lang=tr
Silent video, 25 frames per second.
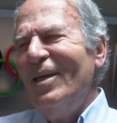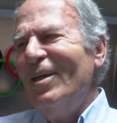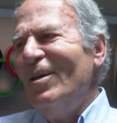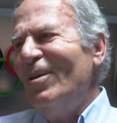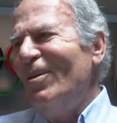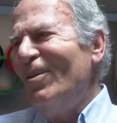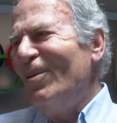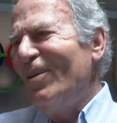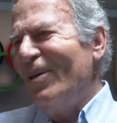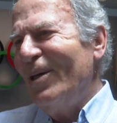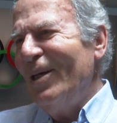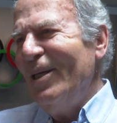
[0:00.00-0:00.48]

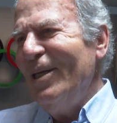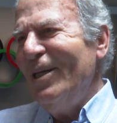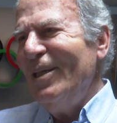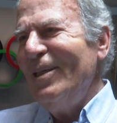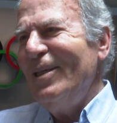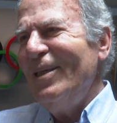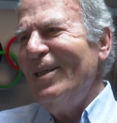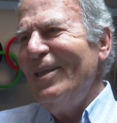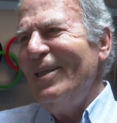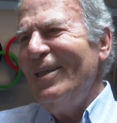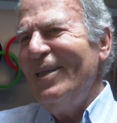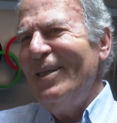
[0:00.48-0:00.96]
o Okan'a
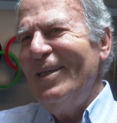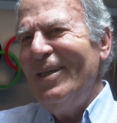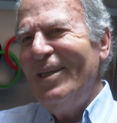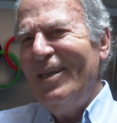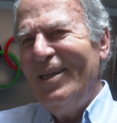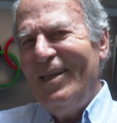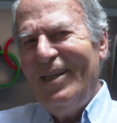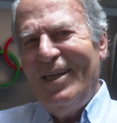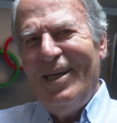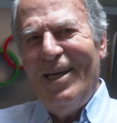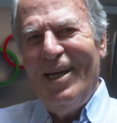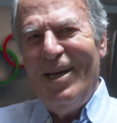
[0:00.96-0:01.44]
e,
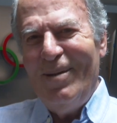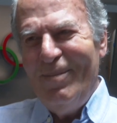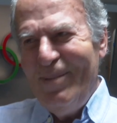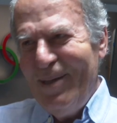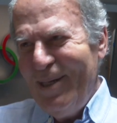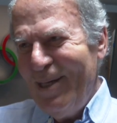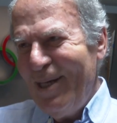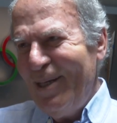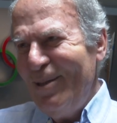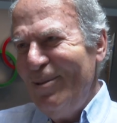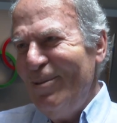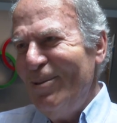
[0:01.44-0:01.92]
hem
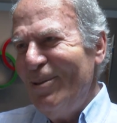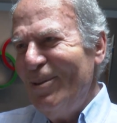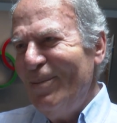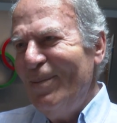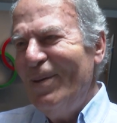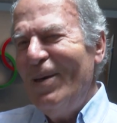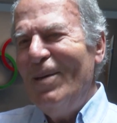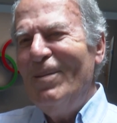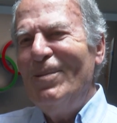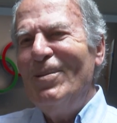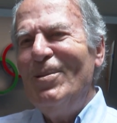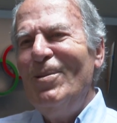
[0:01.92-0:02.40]
inanıyorum
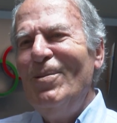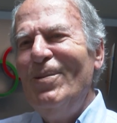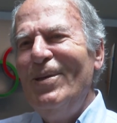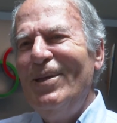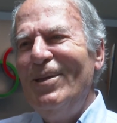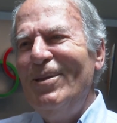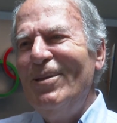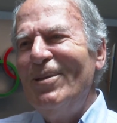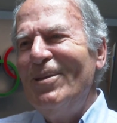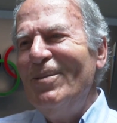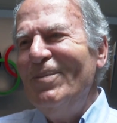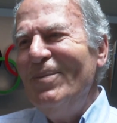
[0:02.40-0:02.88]
hem
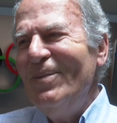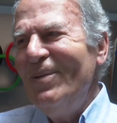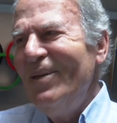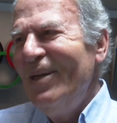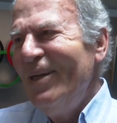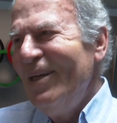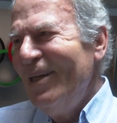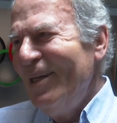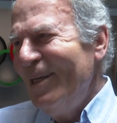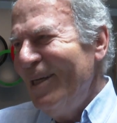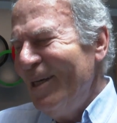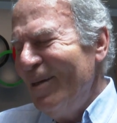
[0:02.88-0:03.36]
güveniyorum
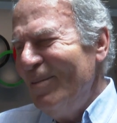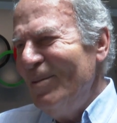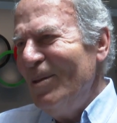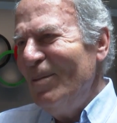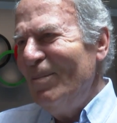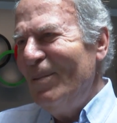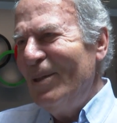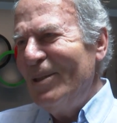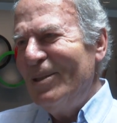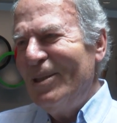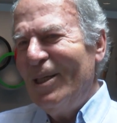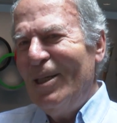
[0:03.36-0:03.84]
hem
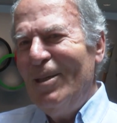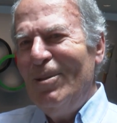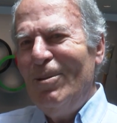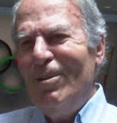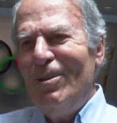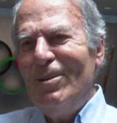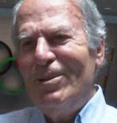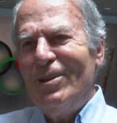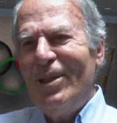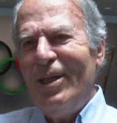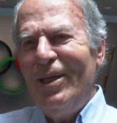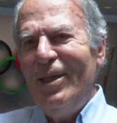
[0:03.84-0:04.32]
de başarılı
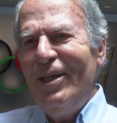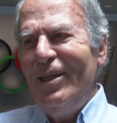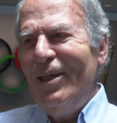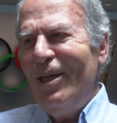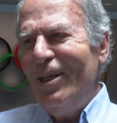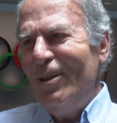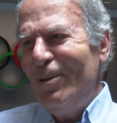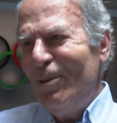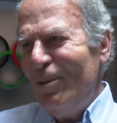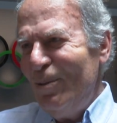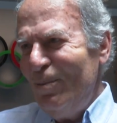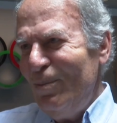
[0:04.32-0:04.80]
olacağına
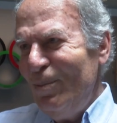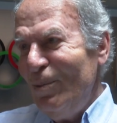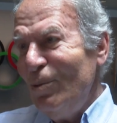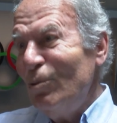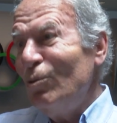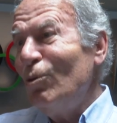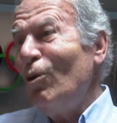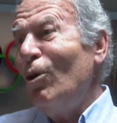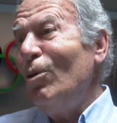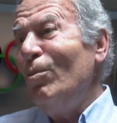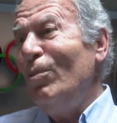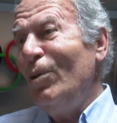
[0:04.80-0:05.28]
inanıyorum.
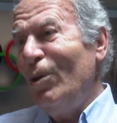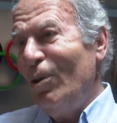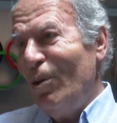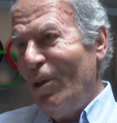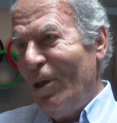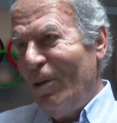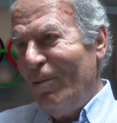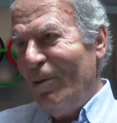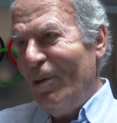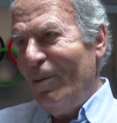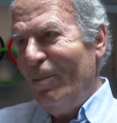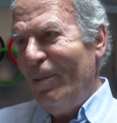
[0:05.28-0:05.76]
Zor bir
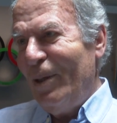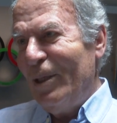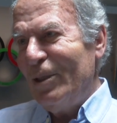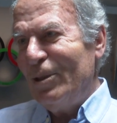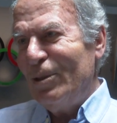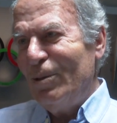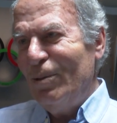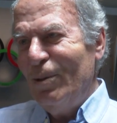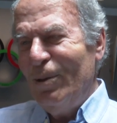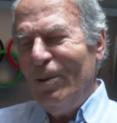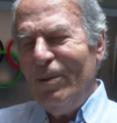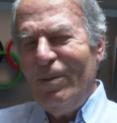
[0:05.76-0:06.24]
göreve
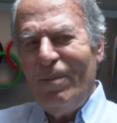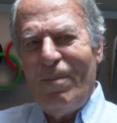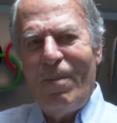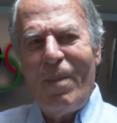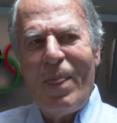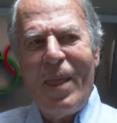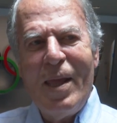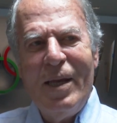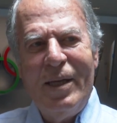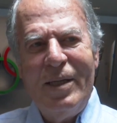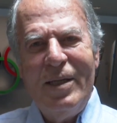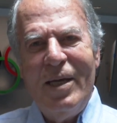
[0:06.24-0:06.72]
başlıyor.
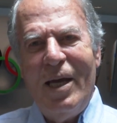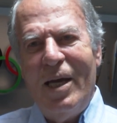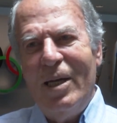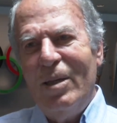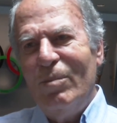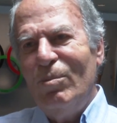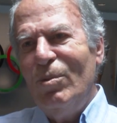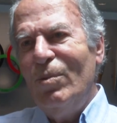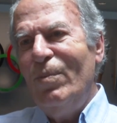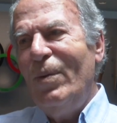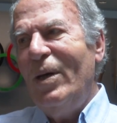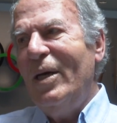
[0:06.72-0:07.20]
Yani
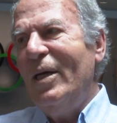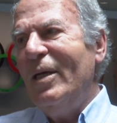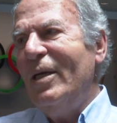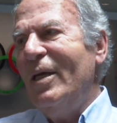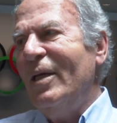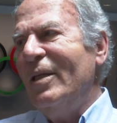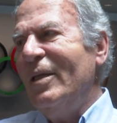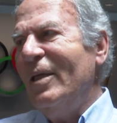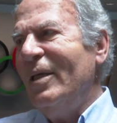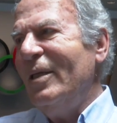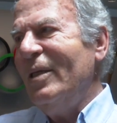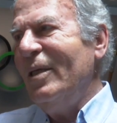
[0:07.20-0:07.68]
bu
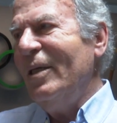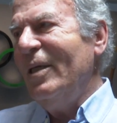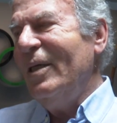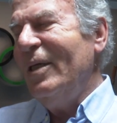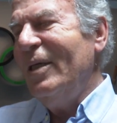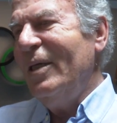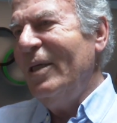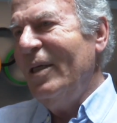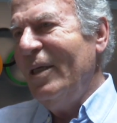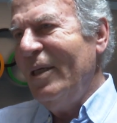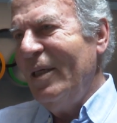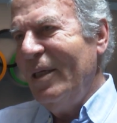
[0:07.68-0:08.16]
manada
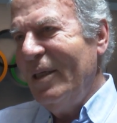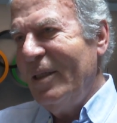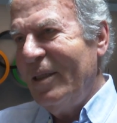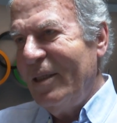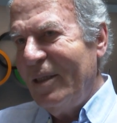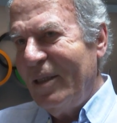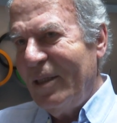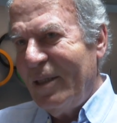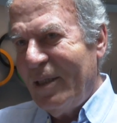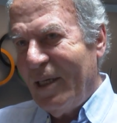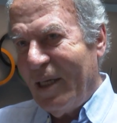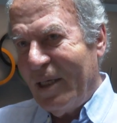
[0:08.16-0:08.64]
e,
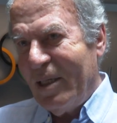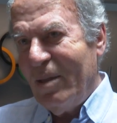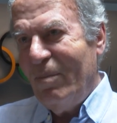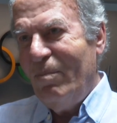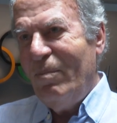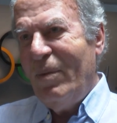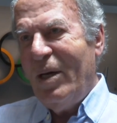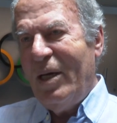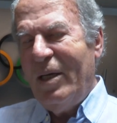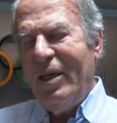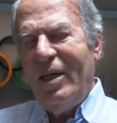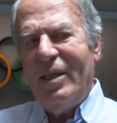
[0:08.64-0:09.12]
takım
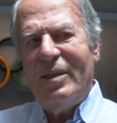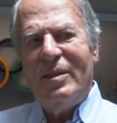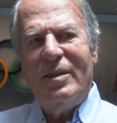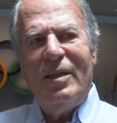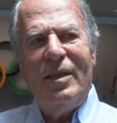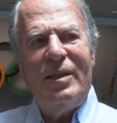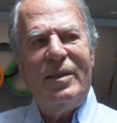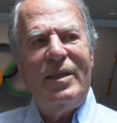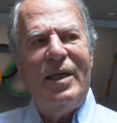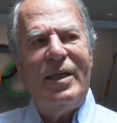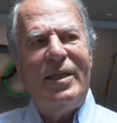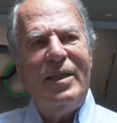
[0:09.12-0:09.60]

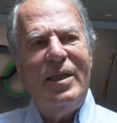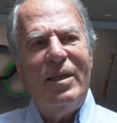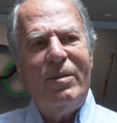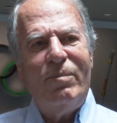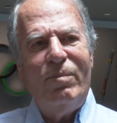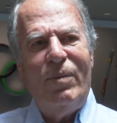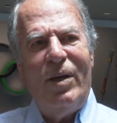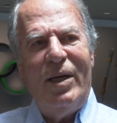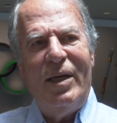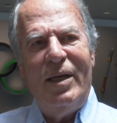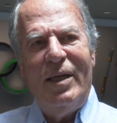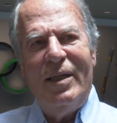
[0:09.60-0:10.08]
manasında,
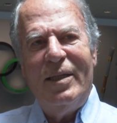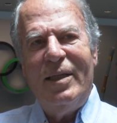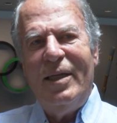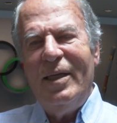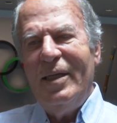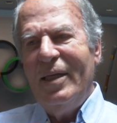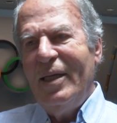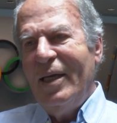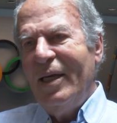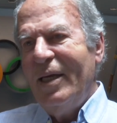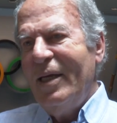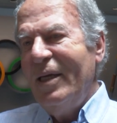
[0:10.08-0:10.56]
teknik manada
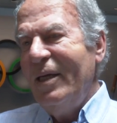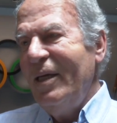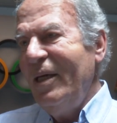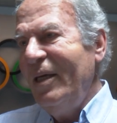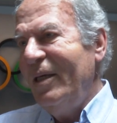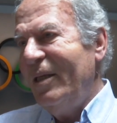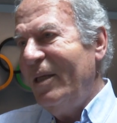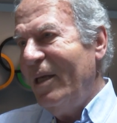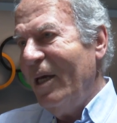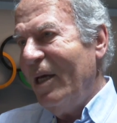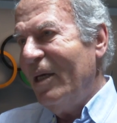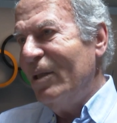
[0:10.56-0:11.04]

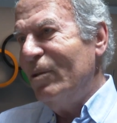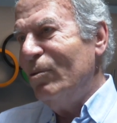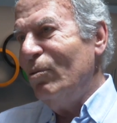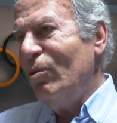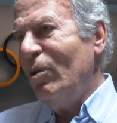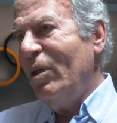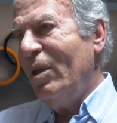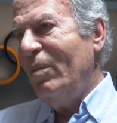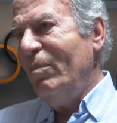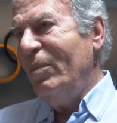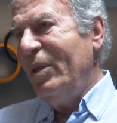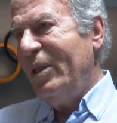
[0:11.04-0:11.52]
ihtiyacı
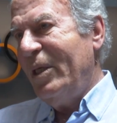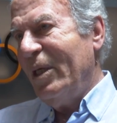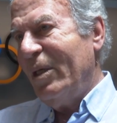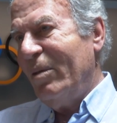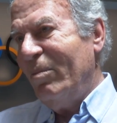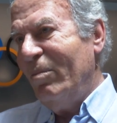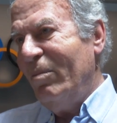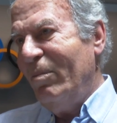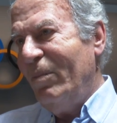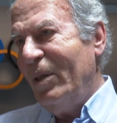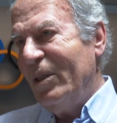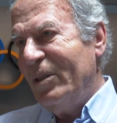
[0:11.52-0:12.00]
olan bir
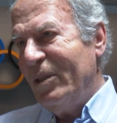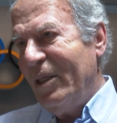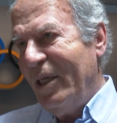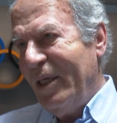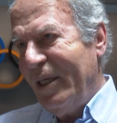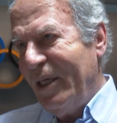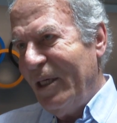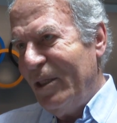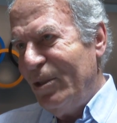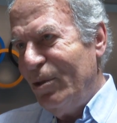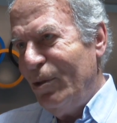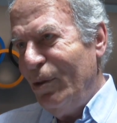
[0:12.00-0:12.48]
takımın başına
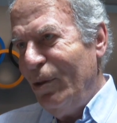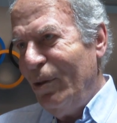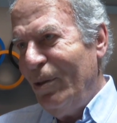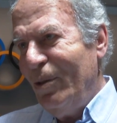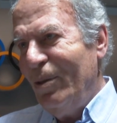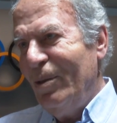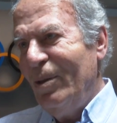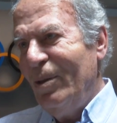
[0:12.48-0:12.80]
geçiyor.